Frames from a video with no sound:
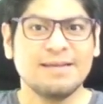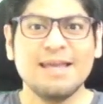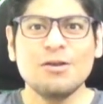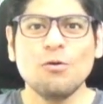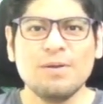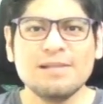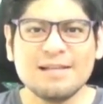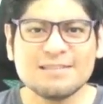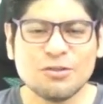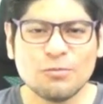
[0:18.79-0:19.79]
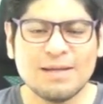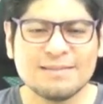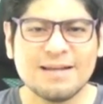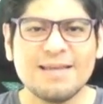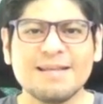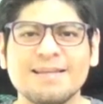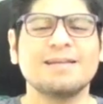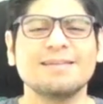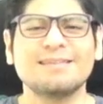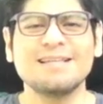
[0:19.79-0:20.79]
¿Qué novedades nos va a traer?
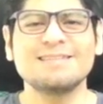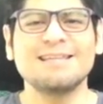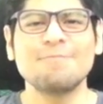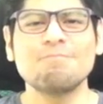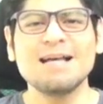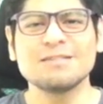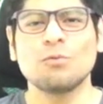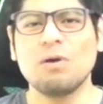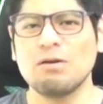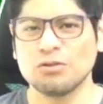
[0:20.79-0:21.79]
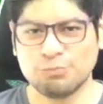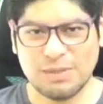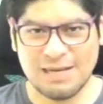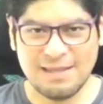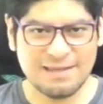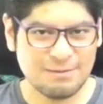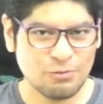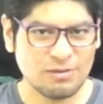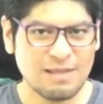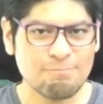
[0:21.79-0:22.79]
Desde más juegos para el
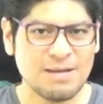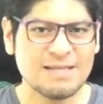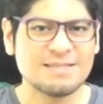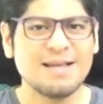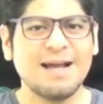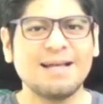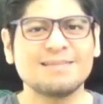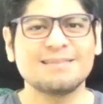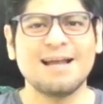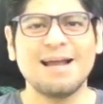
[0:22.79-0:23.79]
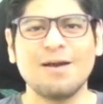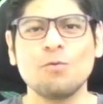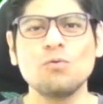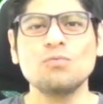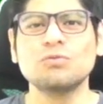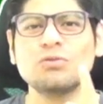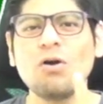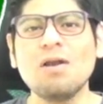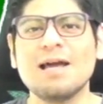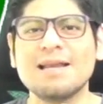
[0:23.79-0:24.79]
Xbox Game Pass hasta un
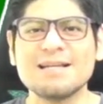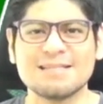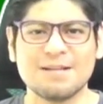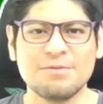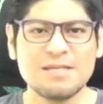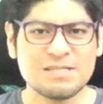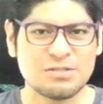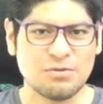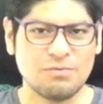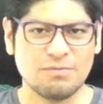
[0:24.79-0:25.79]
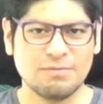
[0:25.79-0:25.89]
dólar el servicio.